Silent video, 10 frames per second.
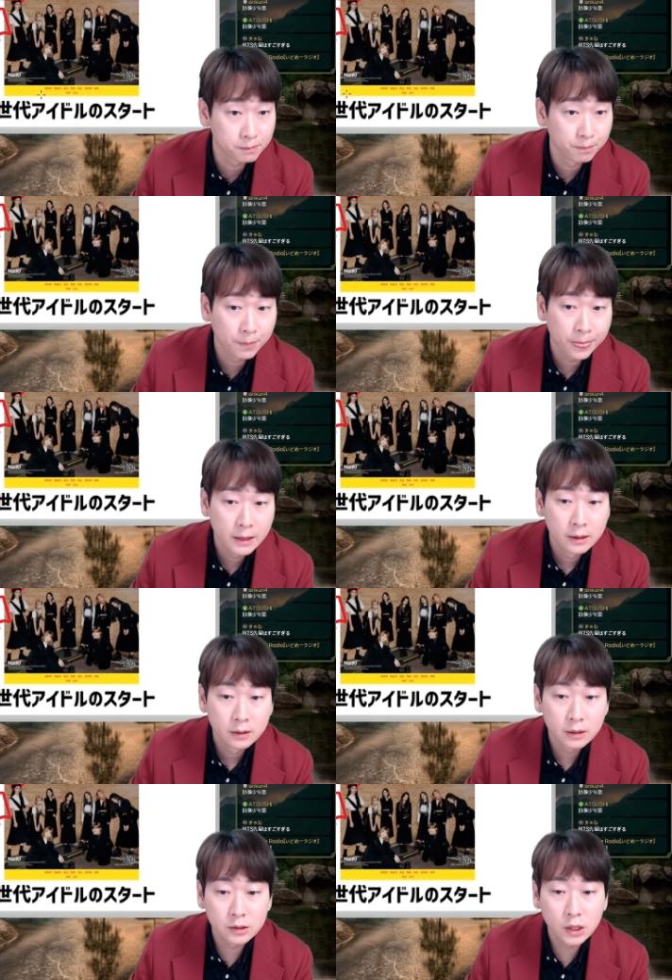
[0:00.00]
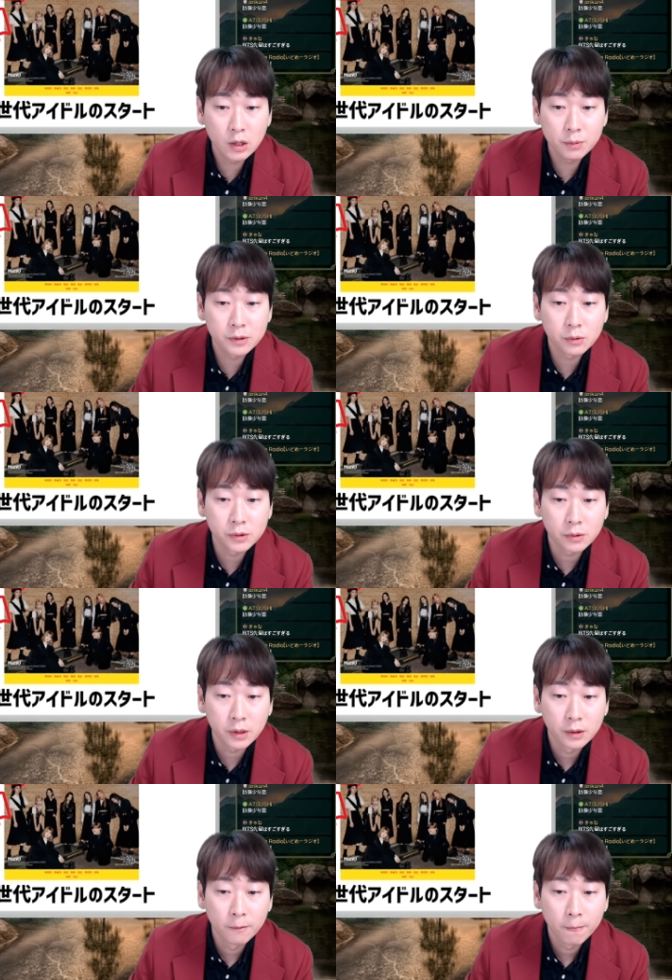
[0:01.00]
だから JYP すごいですよね。